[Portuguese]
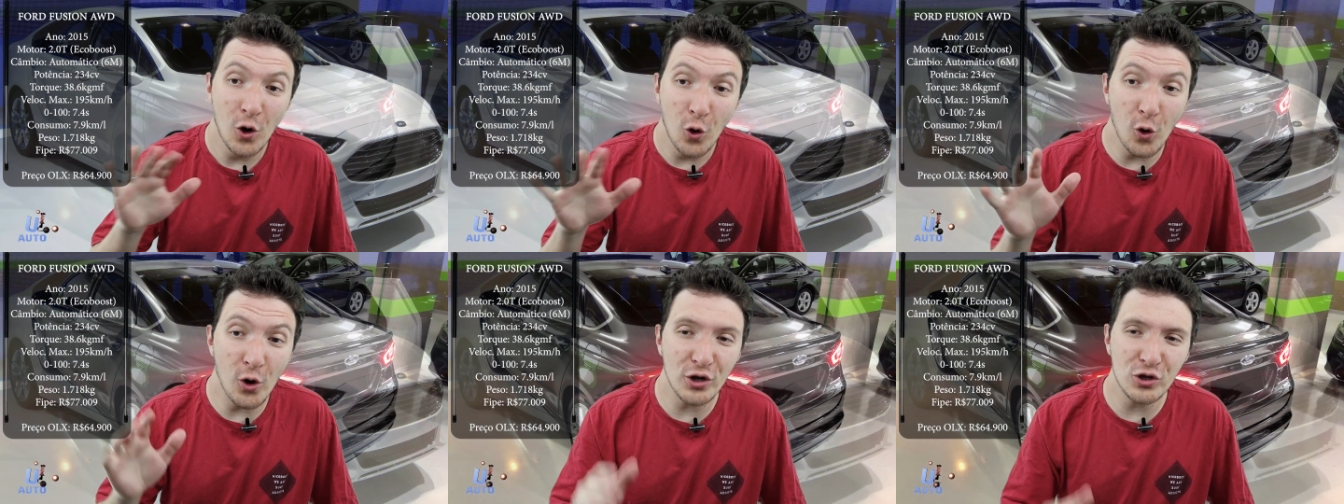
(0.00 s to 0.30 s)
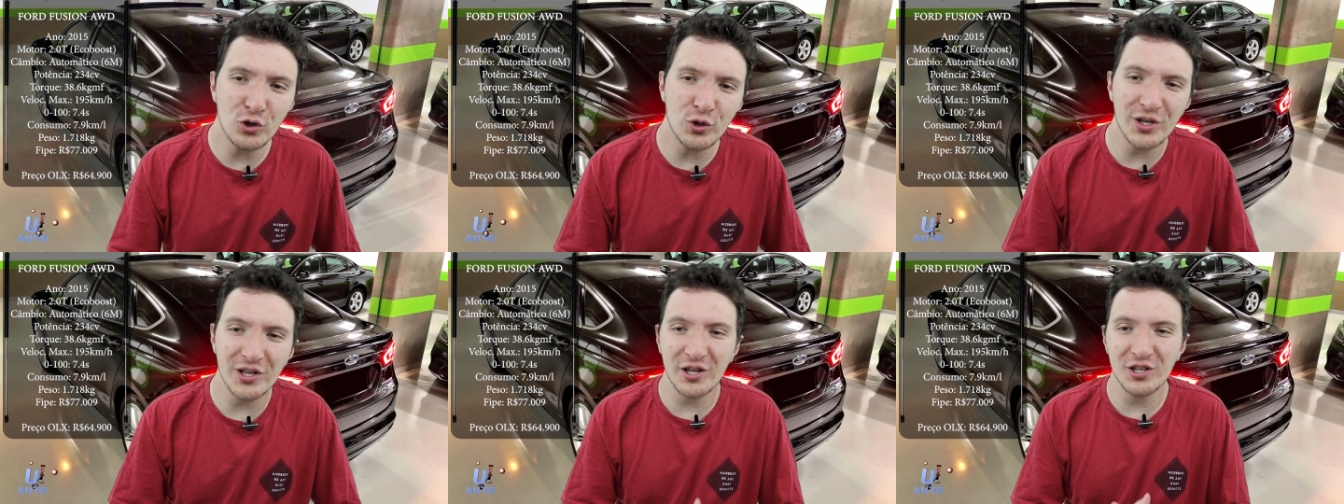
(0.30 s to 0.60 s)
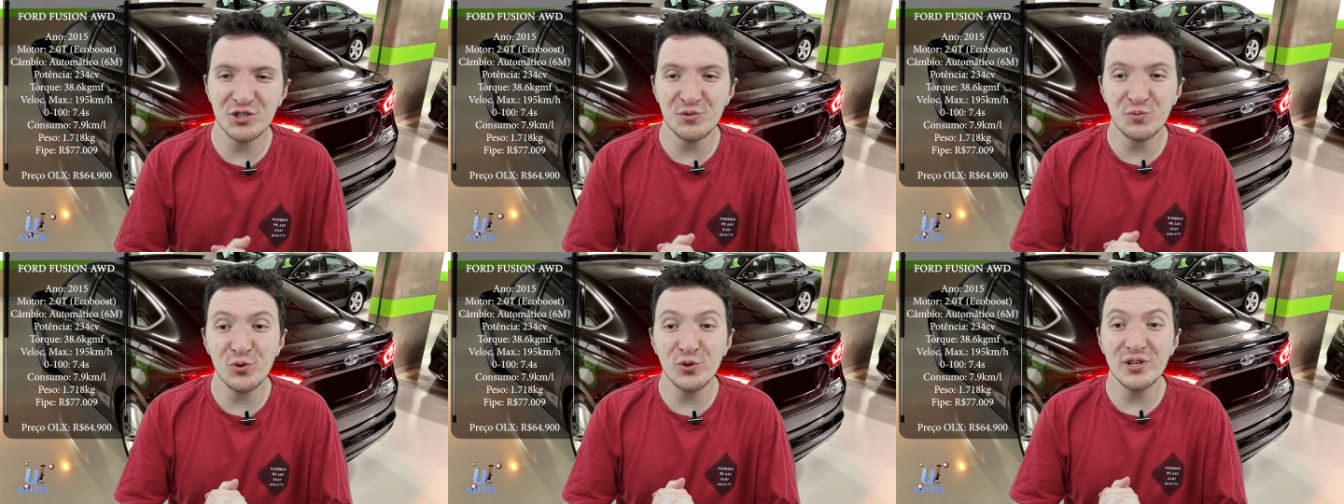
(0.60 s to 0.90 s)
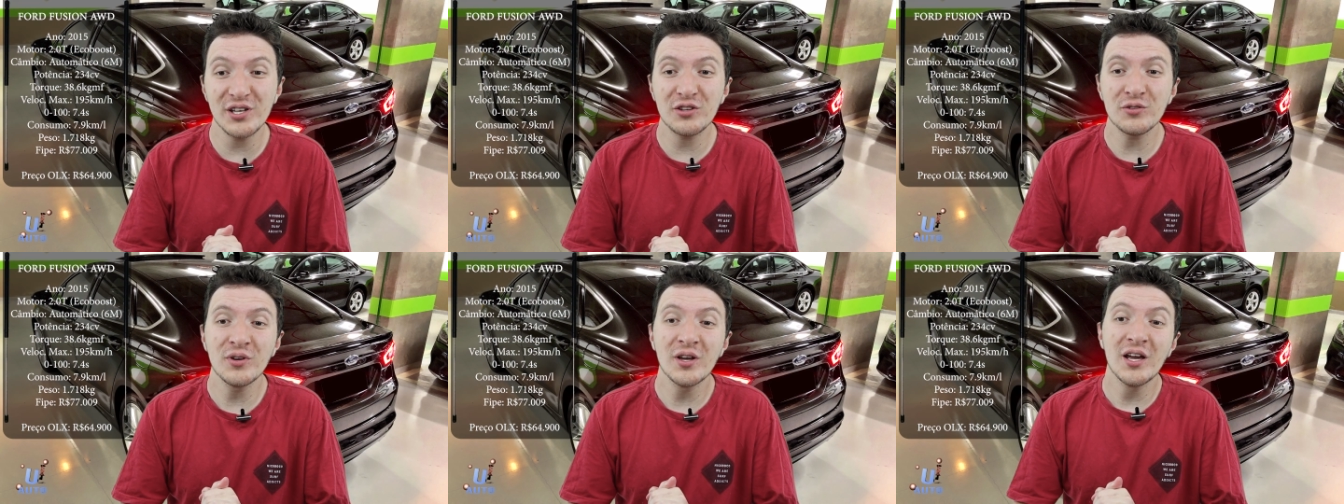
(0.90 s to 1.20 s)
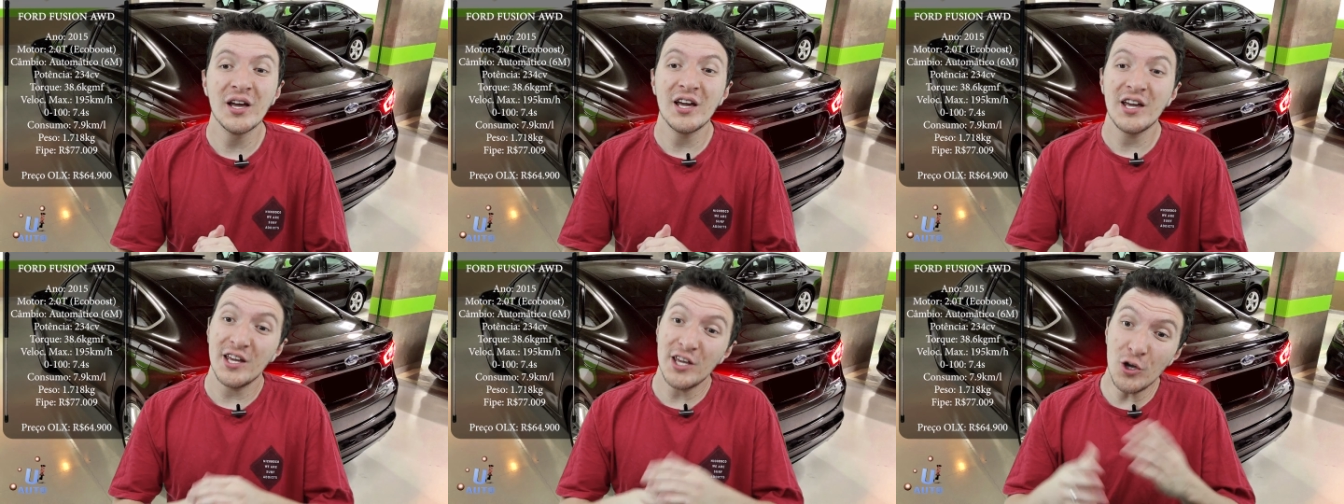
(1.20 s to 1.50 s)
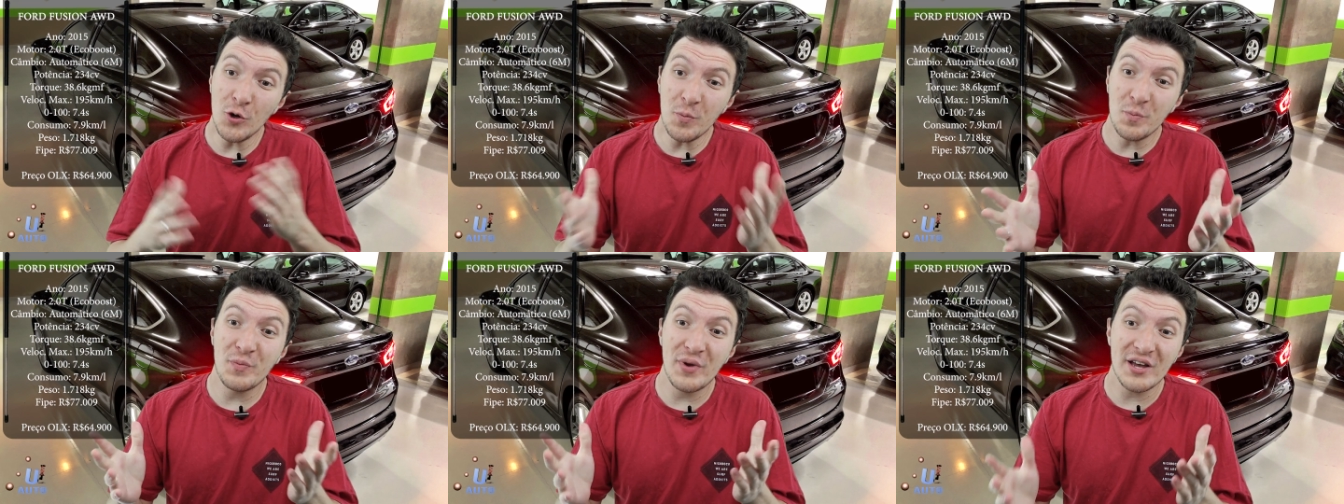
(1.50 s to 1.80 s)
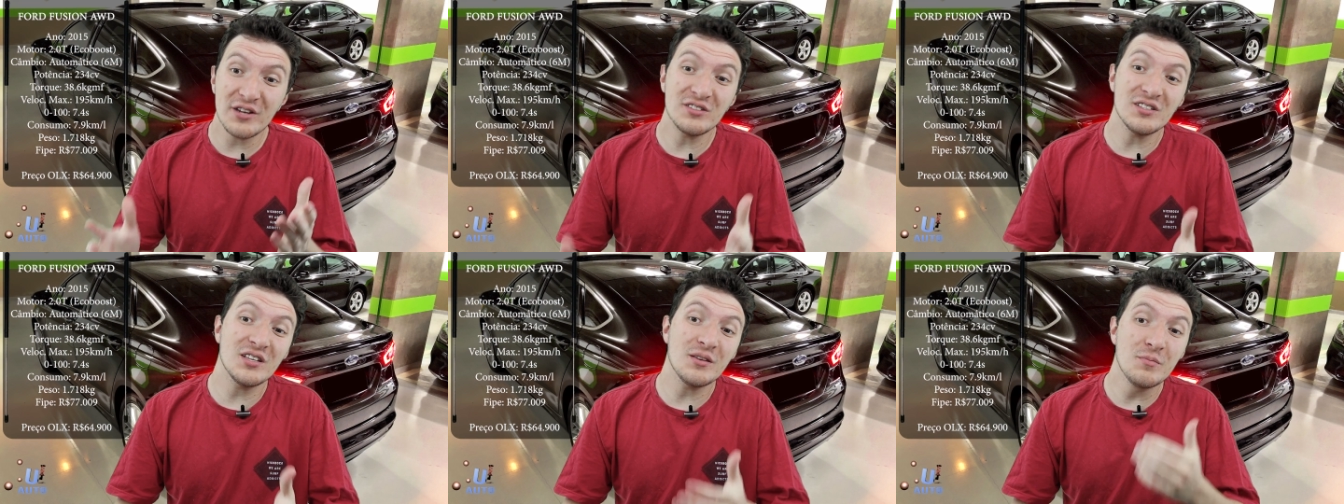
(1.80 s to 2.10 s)
8 km por litro, e o
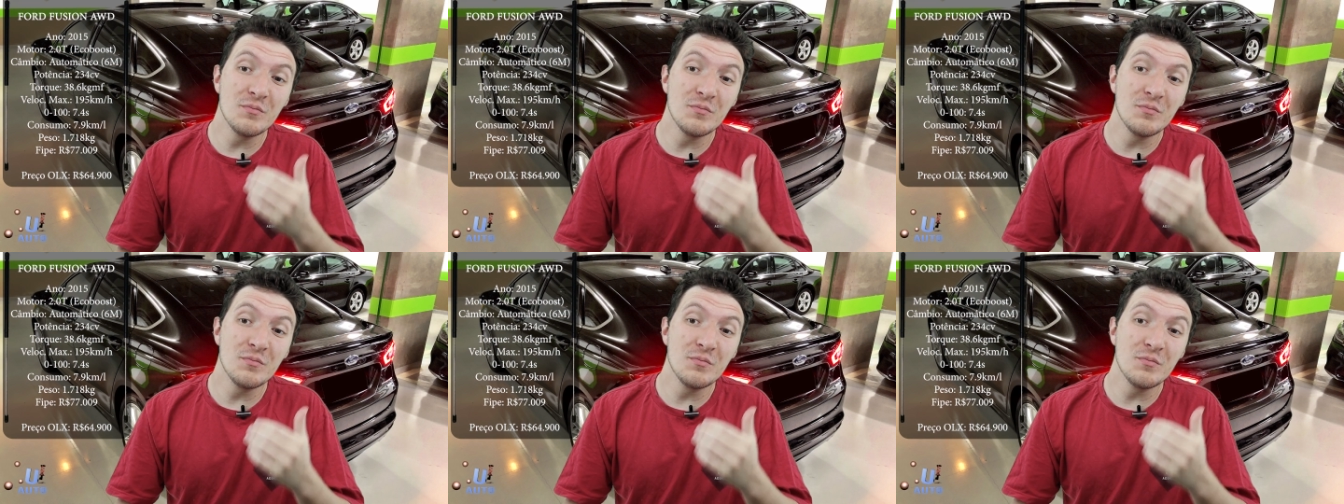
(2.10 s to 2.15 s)
peso é de